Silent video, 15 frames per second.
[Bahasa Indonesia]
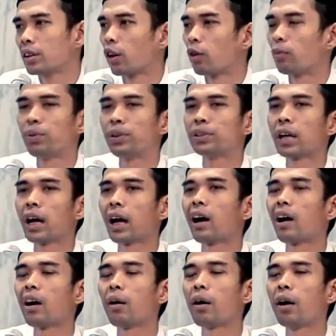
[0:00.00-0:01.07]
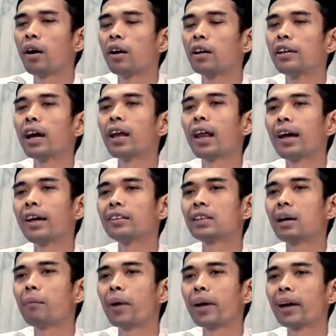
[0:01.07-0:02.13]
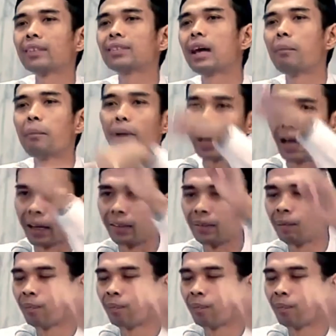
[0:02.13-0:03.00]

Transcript: Kalau bisa yang lain sampaikan sampaikan.